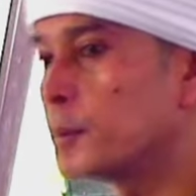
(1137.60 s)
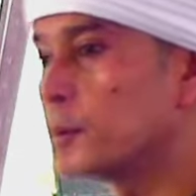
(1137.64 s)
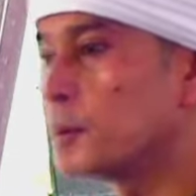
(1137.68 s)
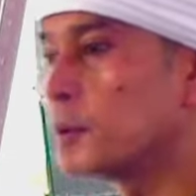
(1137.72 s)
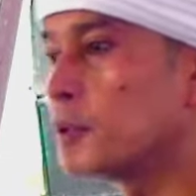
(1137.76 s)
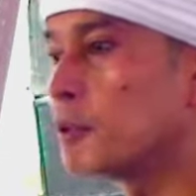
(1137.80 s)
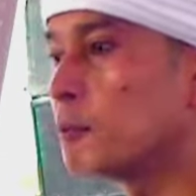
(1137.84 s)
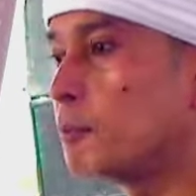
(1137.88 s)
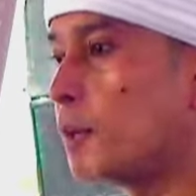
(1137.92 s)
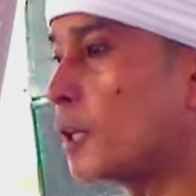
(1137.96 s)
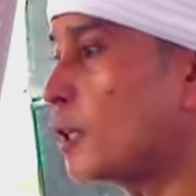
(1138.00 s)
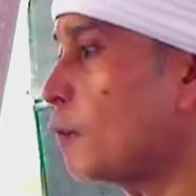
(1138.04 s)

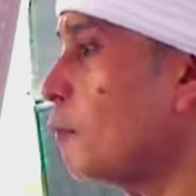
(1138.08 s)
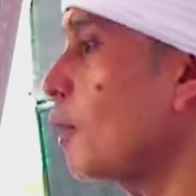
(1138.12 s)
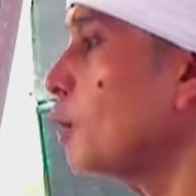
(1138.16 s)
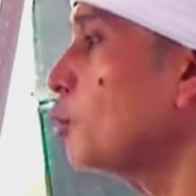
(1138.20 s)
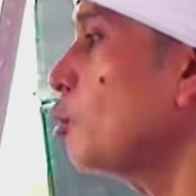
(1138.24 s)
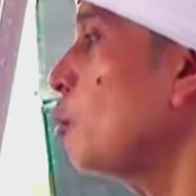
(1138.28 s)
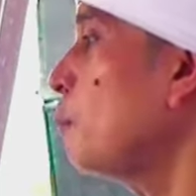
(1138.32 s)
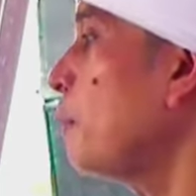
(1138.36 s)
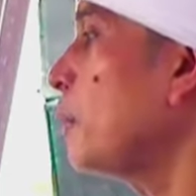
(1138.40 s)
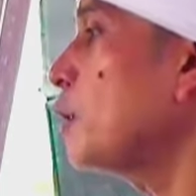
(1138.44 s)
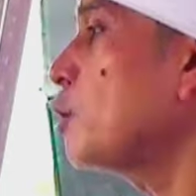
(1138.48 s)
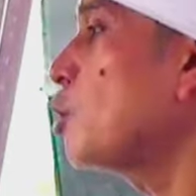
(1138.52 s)
Pada waktu
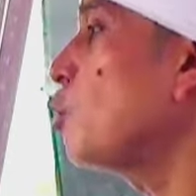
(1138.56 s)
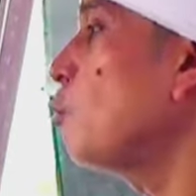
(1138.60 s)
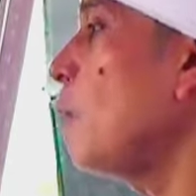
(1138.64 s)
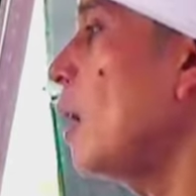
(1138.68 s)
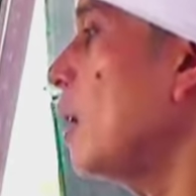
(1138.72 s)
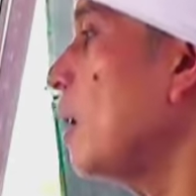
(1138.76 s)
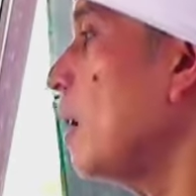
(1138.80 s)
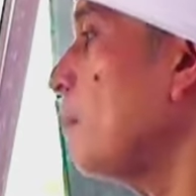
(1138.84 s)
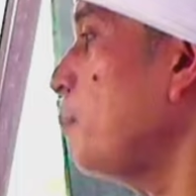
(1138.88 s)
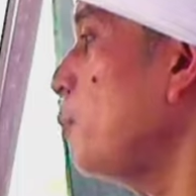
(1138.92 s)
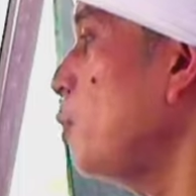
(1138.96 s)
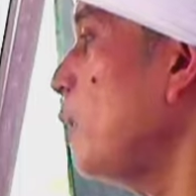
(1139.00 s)
berjuang
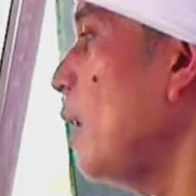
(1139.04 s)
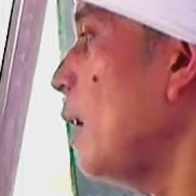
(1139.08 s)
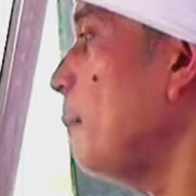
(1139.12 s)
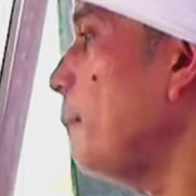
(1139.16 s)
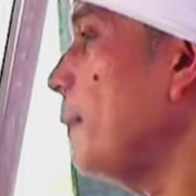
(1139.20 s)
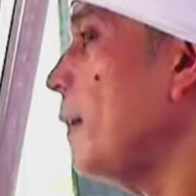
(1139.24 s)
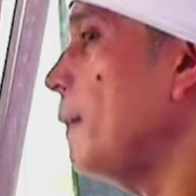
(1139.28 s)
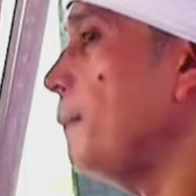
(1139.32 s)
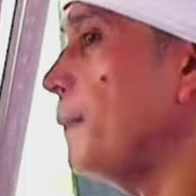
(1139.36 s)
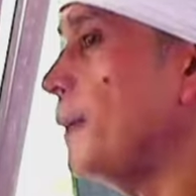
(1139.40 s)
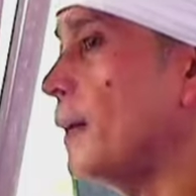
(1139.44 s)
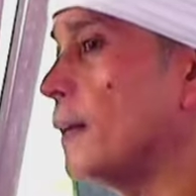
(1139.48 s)
nggak punya
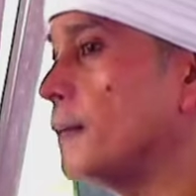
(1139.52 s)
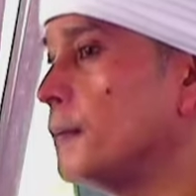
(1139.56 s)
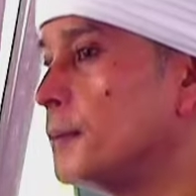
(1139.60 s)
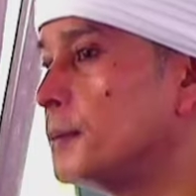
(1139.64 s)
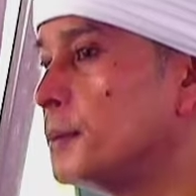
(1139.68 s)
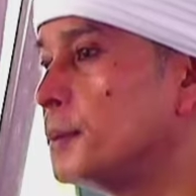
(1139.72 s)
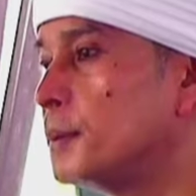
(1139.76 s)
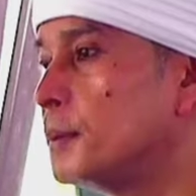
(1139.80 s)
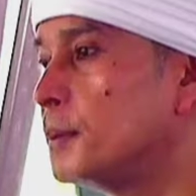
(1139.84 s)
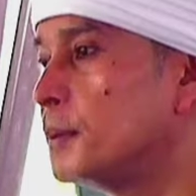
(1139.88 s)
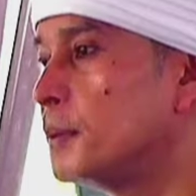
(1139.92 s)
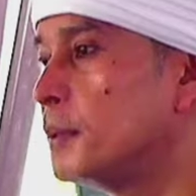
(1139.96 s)
apa-apa.
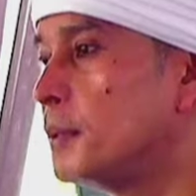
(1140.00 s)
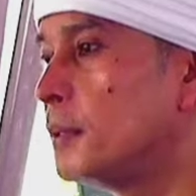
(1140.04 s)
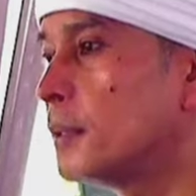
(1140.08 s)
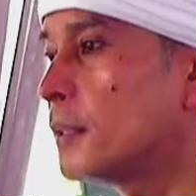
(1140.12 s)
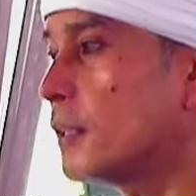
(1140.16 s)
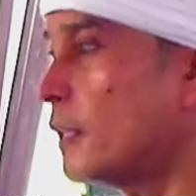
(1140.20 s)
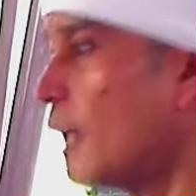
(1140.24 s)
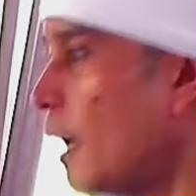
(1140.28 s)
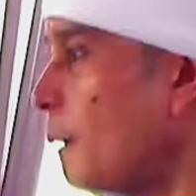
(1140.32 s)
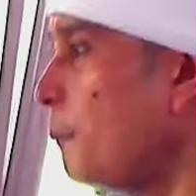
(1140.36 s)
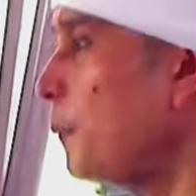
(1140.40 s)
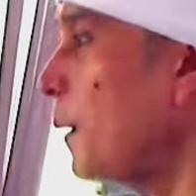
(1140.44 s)

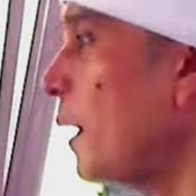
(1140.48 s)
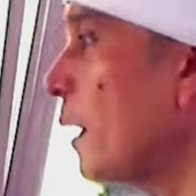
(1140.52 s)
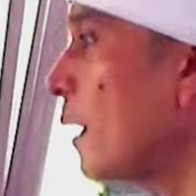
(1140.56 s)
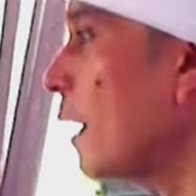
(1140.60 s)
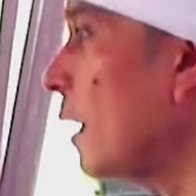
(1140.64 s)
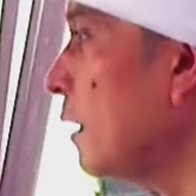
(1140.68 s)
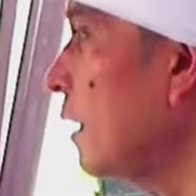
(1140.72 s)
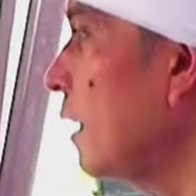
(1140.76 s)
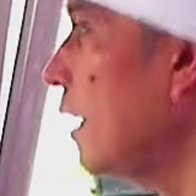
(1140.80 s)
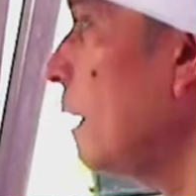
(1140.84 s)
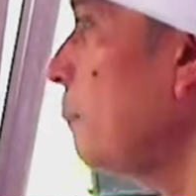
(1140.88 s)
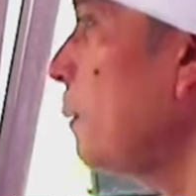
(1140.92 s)
Kenapa?
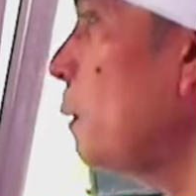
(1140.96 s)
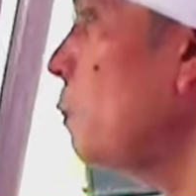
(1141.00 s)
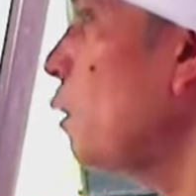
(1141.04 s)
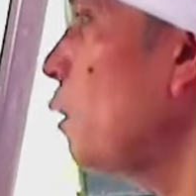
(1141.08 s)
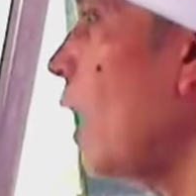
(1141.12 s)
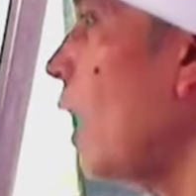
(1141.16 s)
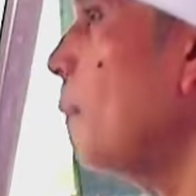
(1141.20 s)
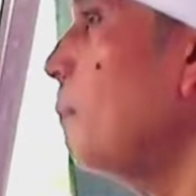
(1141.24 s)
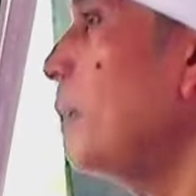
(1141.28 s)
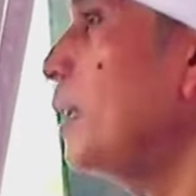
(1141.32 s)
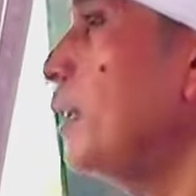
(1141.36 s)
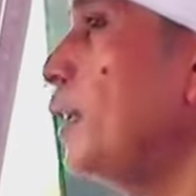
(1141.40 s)
Karena Nabi
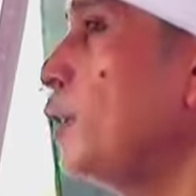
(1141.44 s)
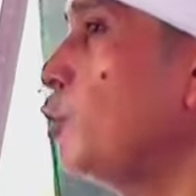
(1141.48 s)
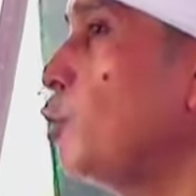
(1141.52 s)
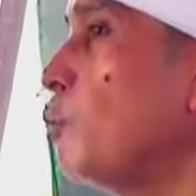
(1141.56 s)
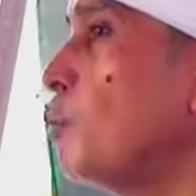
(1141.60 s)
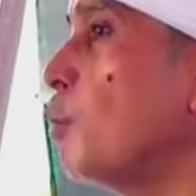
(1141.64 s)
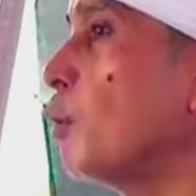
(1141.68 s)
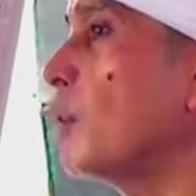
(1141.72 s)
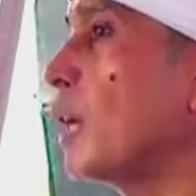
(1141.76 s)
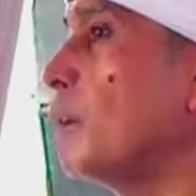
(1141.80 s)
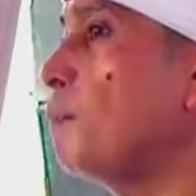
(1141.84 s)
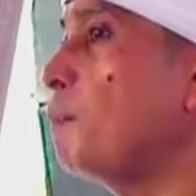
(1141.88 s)
Muhammad itu
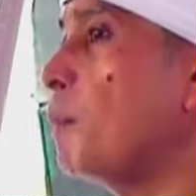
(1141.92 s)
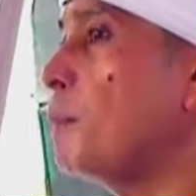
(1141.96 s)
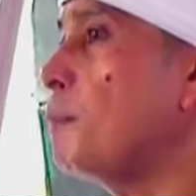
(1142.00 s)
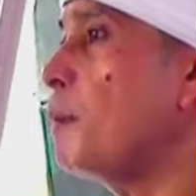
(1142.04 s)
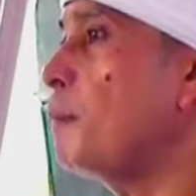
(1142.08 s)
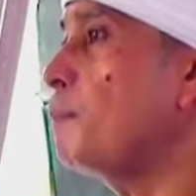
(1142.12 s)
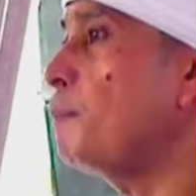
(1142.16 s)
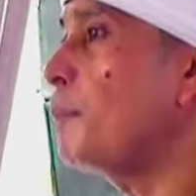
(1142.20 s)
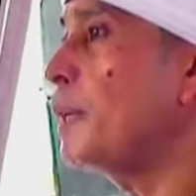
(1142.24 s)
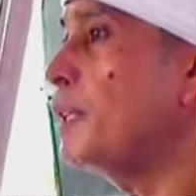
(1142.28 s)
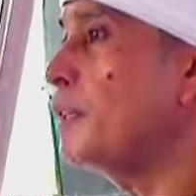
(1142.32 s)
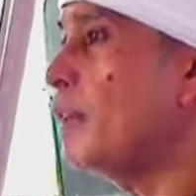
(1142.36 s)
bukan
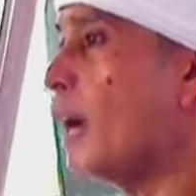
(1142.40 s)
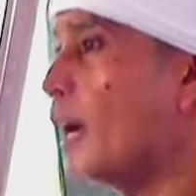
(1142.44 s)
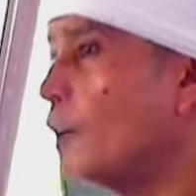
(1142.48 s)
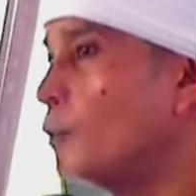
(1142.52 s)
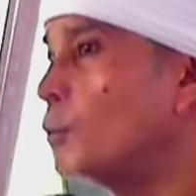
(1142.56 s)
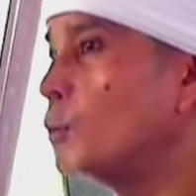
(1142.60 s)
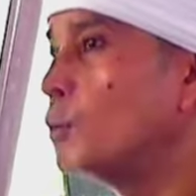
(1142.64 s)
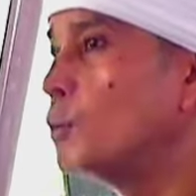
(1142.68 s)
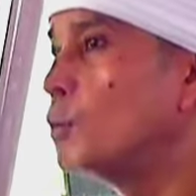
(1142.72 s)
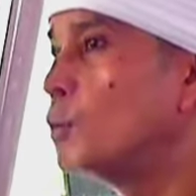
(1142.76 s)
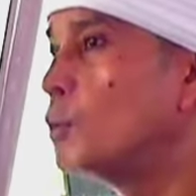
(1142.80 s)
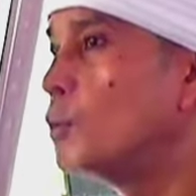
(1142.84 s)
pemimpin yang
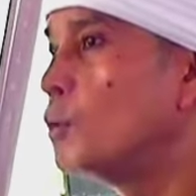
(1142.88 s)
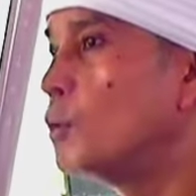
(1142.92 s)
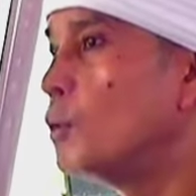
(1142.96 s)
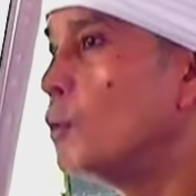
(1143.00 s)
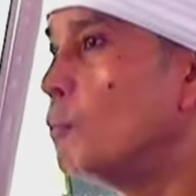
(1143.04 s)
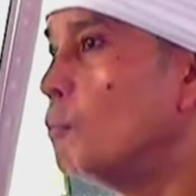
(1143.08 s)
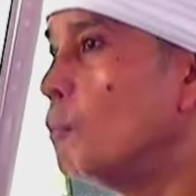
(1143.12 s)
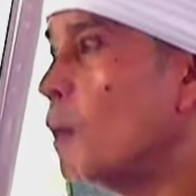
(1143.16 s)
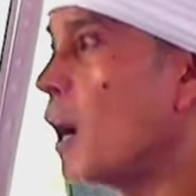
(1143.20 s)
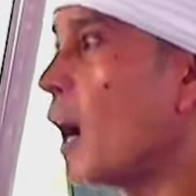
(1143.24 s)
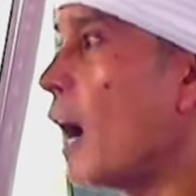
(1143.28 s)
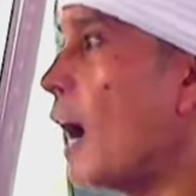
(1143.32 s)

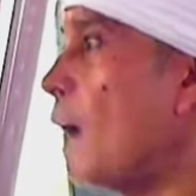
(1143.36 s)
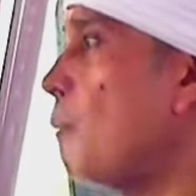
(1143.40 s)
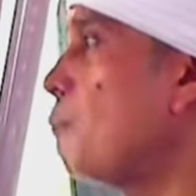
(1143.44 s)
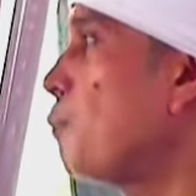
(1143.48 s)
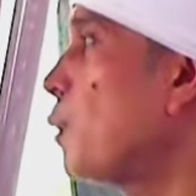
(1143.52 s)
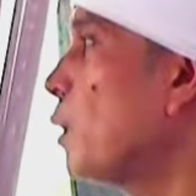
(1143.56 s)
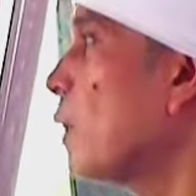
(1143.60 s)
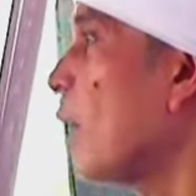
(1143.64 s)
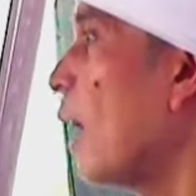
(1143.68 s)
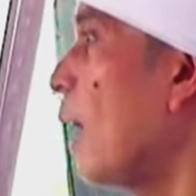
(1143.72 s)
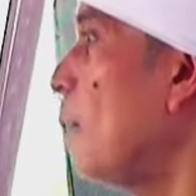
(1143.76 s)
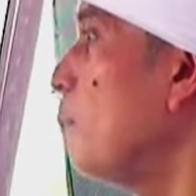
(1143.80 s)

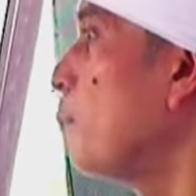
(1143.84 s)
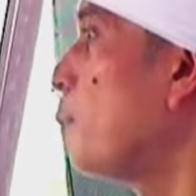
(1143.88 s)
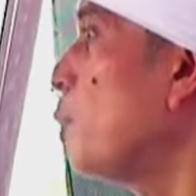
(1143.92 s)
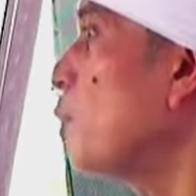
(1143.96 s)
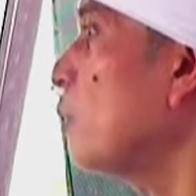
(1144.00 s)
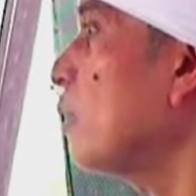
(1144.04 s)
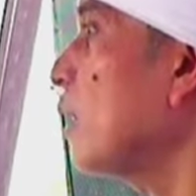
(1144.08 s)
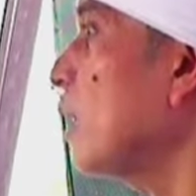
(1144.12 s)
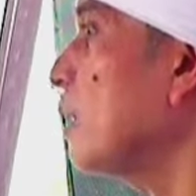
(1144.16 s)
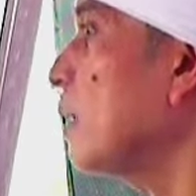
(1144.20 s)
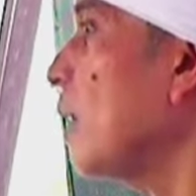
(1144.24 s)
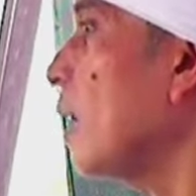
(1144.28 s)

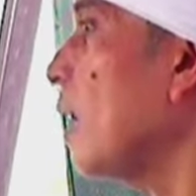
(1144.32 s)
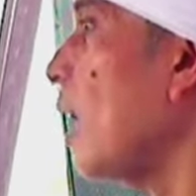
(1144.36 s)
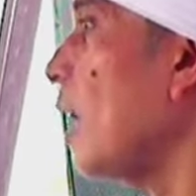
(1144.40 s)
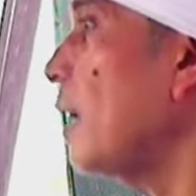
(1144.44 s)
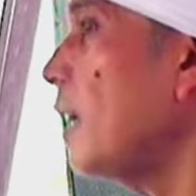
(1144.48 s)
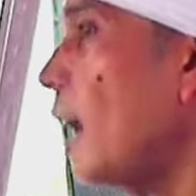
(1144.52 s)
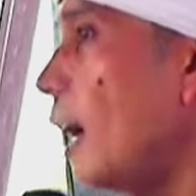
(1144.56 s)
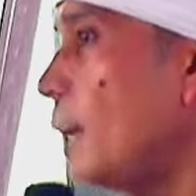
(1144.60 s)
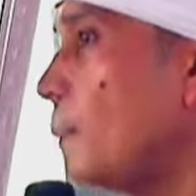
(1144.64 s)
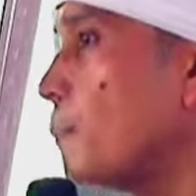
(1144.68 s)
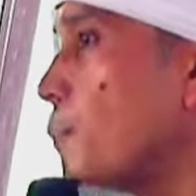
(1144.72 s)
menghambur-hamburkan kekayaan